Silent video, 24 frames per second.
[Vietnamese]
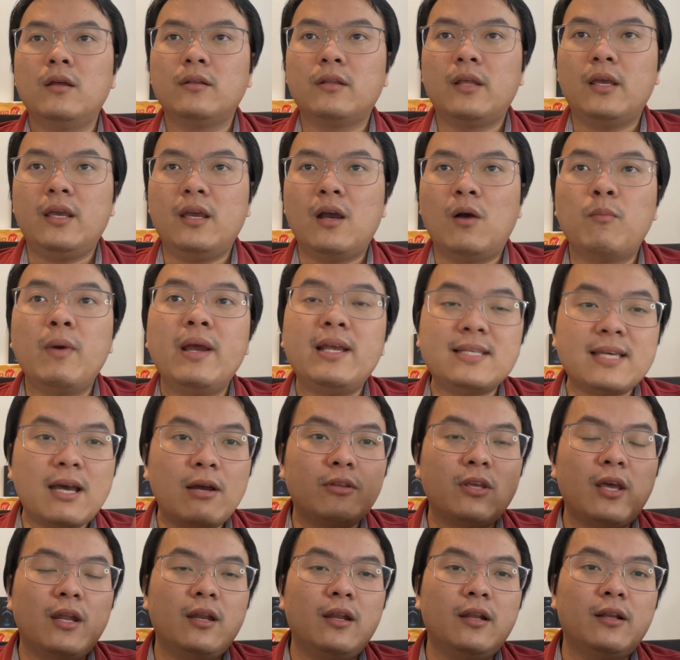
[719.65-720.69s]
Thì không biết sao
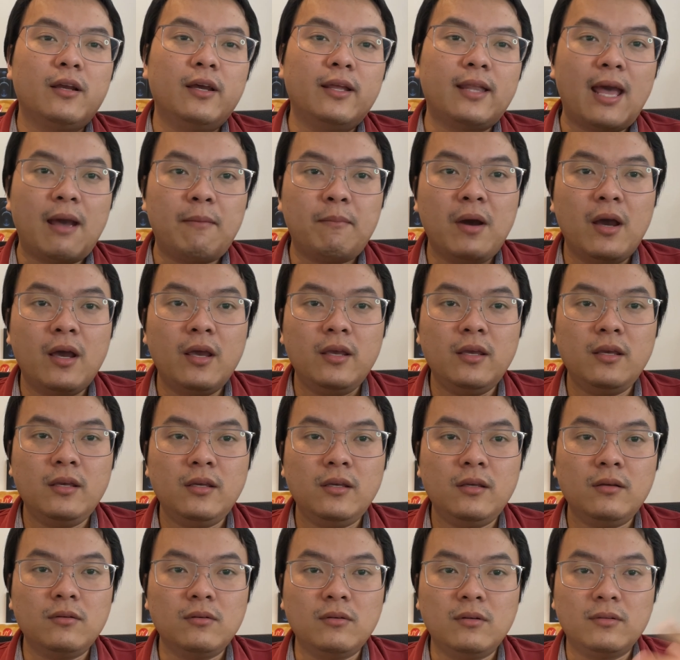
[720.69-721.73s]
trên người ta
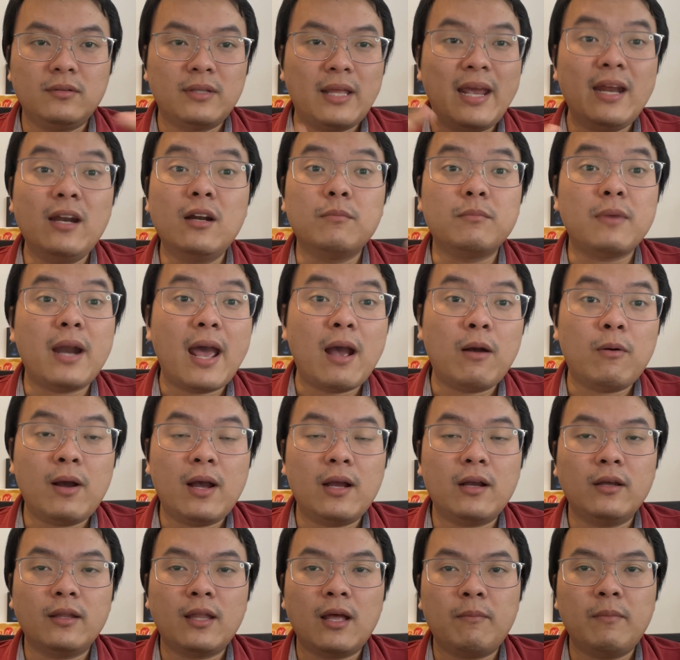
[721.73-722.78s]
mới thấy rườm rà
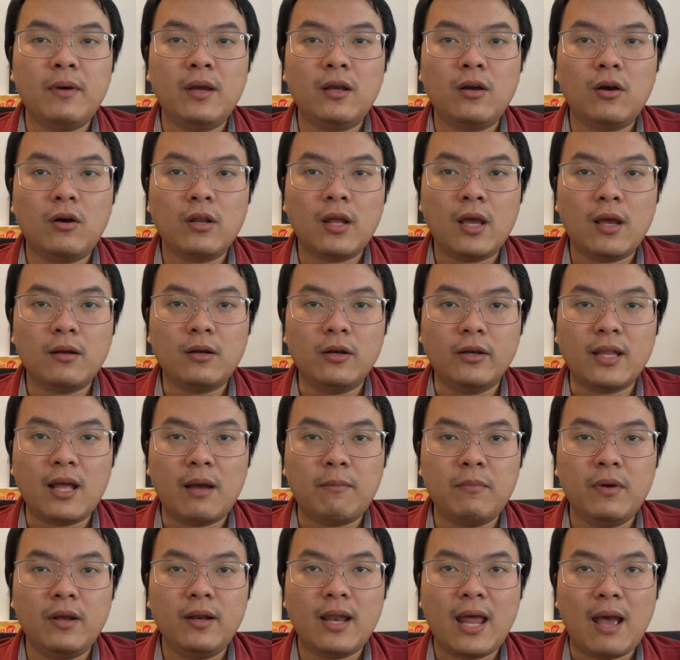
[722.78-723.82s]
quá, người ta mới có người ta
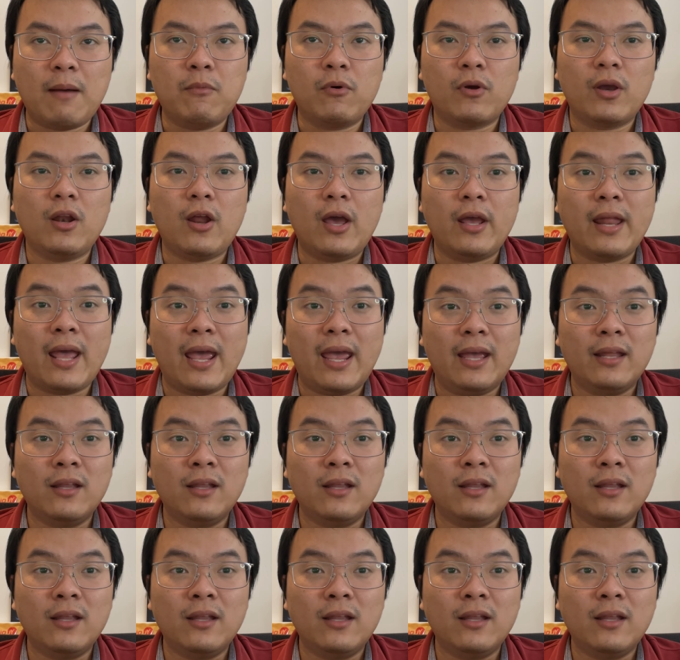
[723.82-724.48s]
mới làm một cái loại thẻ